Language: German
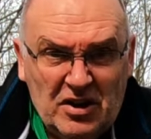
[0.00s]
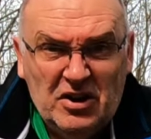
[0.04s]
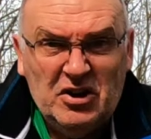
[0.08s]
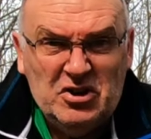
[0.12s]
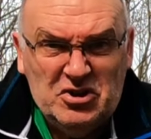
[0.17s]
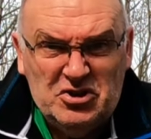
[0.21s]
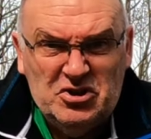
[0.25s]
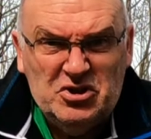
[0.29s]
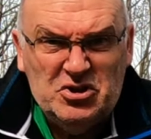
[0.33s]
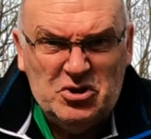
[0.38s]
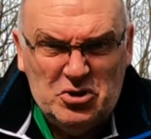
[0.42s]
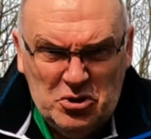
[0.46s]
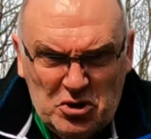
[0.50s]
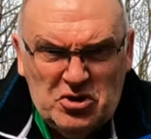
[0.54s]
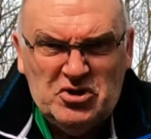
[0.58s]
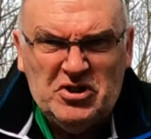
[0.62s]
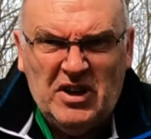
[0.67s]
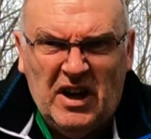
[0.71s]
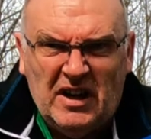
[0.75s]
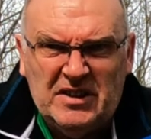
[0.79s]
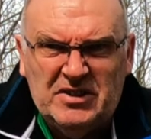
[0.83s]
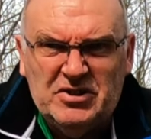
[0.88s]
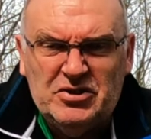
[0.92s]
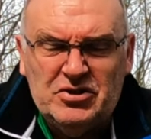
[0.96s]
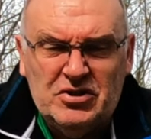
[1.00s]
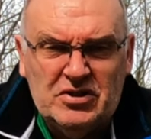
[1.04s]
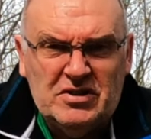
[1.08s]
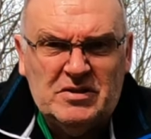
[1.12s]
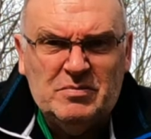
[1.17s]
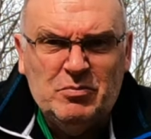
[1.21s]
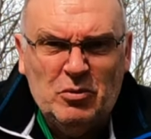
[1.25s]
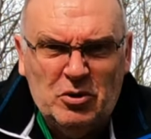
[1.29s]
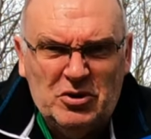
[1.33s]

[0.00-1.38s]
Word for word: richtig statisches